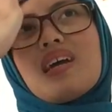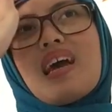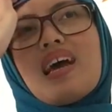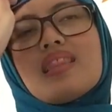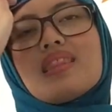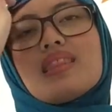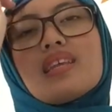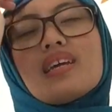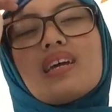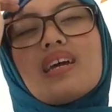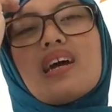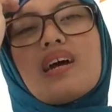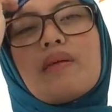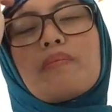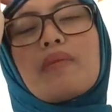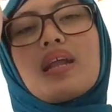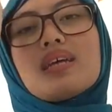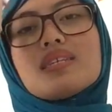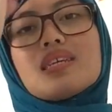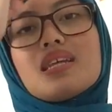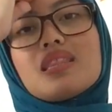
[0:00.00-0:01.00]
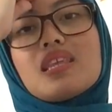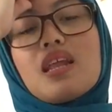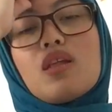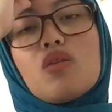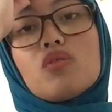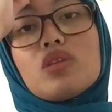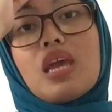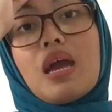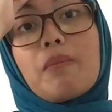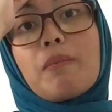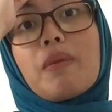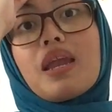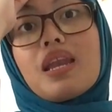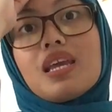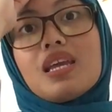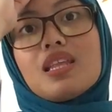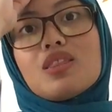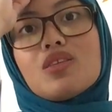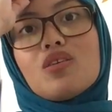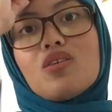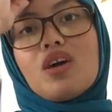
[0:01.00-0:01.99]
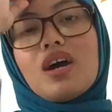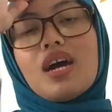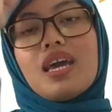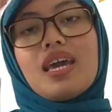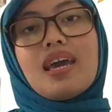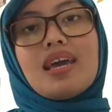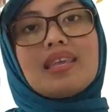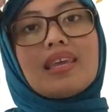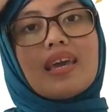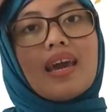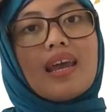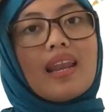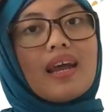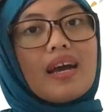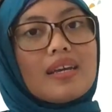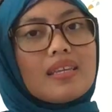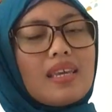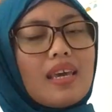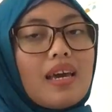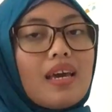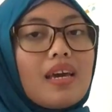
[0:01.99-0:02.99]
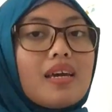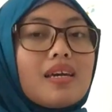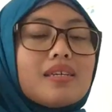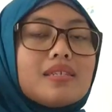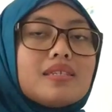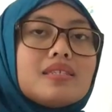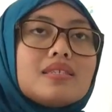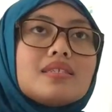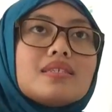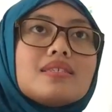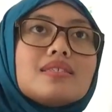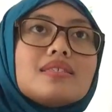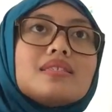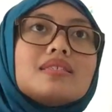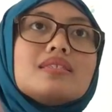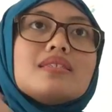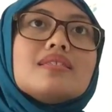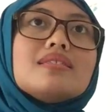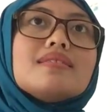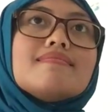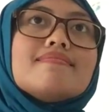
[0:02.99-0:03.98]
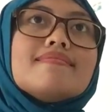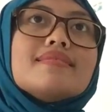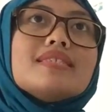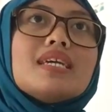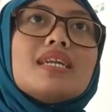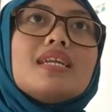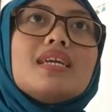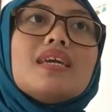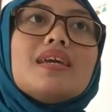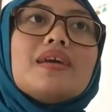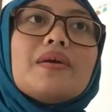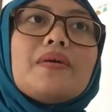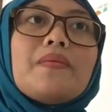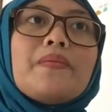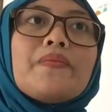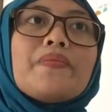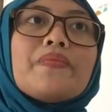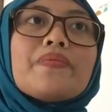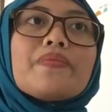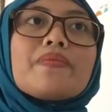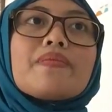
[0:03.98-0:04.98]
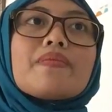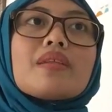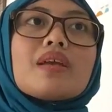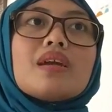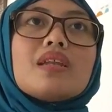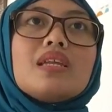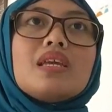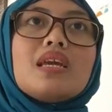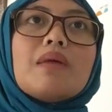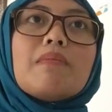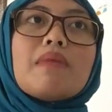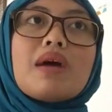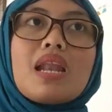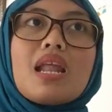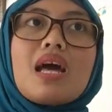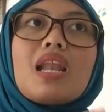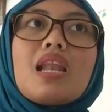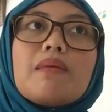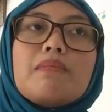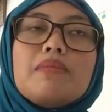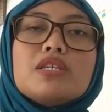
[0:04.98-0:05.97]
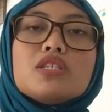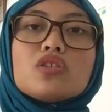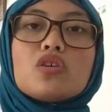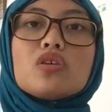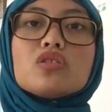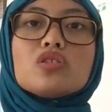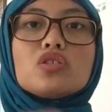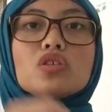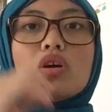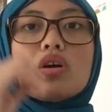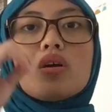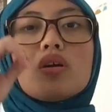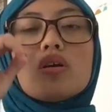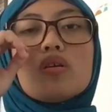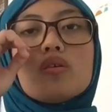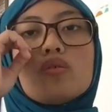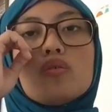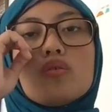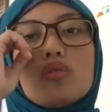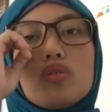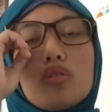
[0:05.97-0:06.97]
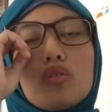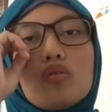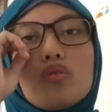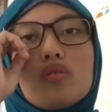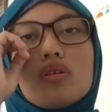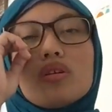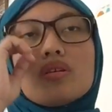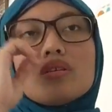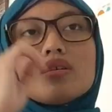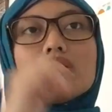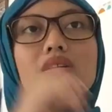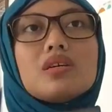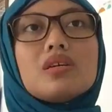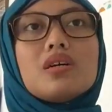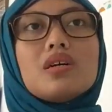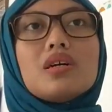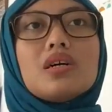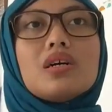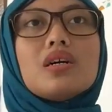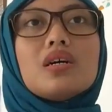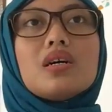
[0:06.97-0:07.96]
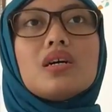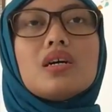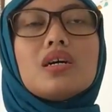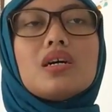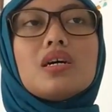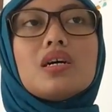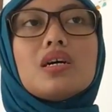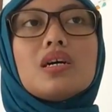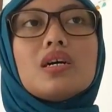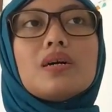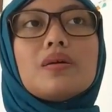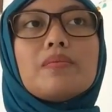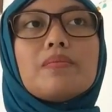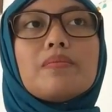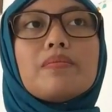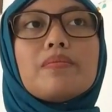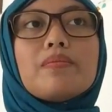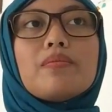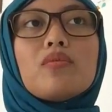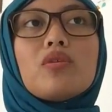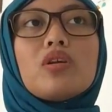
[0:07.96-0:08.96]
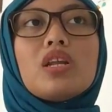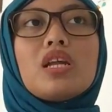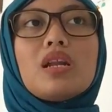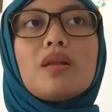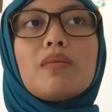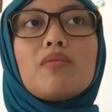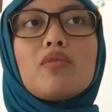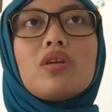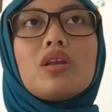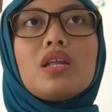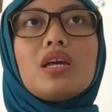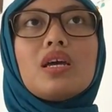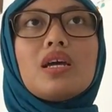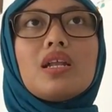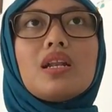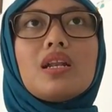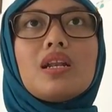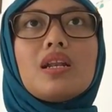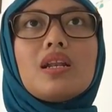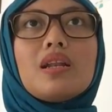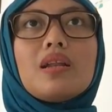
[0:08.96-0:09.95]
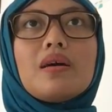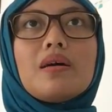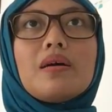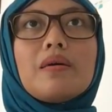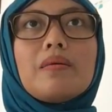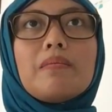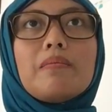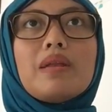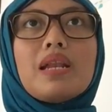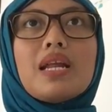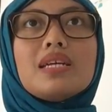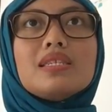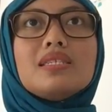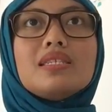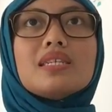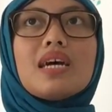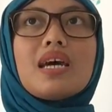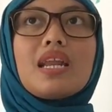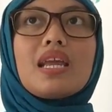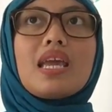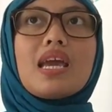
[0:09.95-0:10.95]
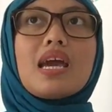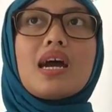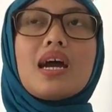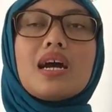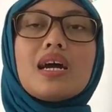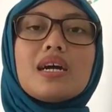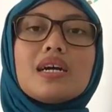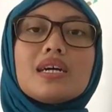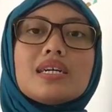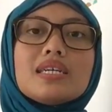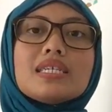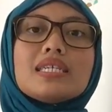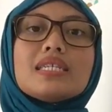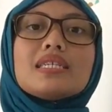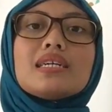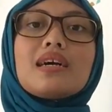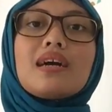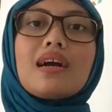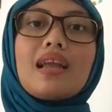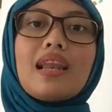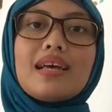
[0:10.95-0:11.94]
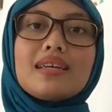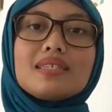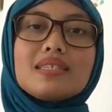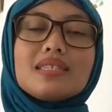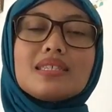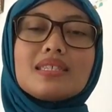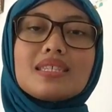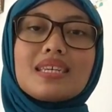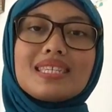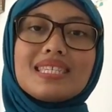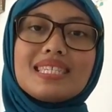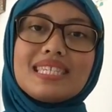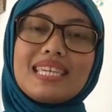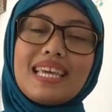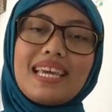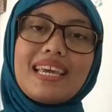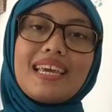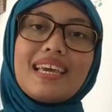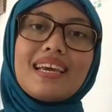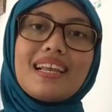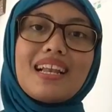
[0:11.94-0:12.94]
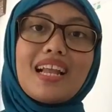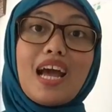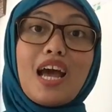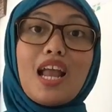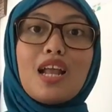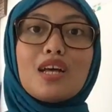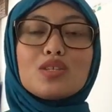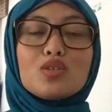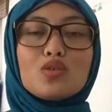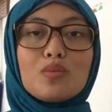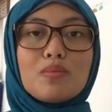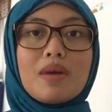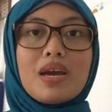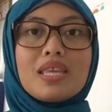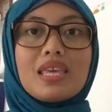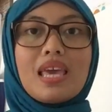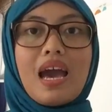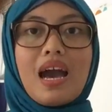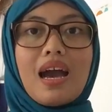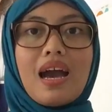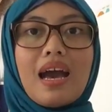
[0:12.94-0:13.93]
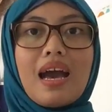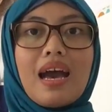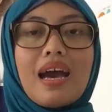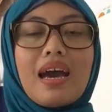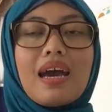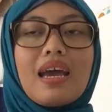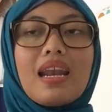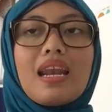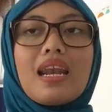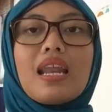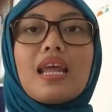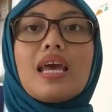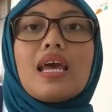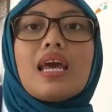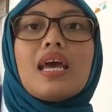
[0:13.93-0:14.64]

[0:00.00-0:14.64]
nggak nggak merasa terlalu nyaman gitu loh kayaknya anaknya jadi dia malah lebih cocok untuk eh, model-model uh, belajar yang kelas kecil nggak langsung banyakan